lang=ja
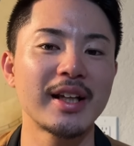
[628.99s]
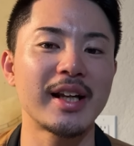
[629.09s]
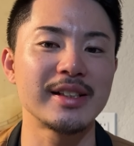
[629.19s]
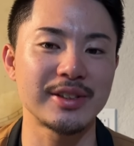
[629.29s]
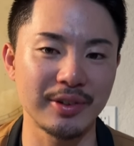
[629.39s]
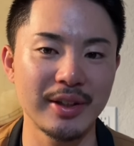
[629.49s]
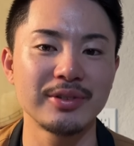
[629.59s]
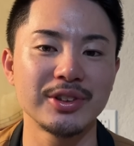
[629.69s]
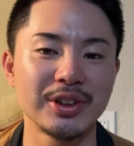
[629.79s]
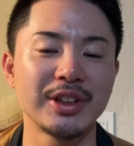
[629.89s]
いないんですよね。
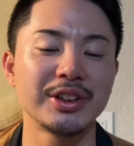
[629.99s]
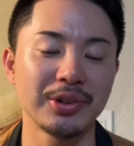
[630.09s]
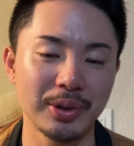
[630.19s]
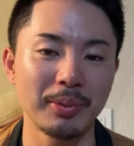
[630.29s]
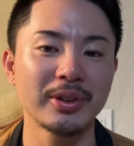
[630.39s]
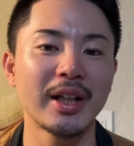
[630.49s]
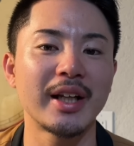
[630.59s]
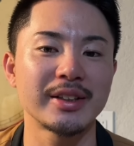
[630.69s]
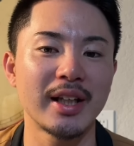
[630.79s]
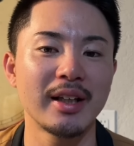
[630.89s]
非常にもったいな
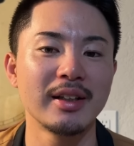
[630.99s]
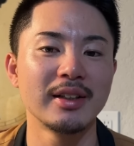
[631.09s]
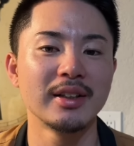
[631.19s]
いですね。